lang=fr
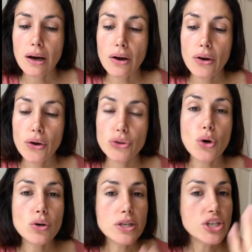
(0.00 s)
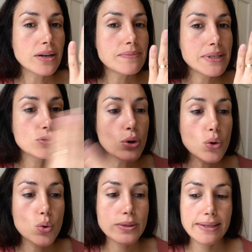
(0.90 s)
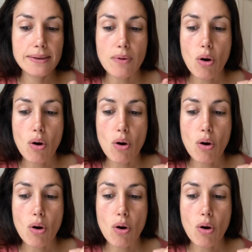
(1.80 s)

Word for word: Euh, donc là, j'en ai mis d'un côté.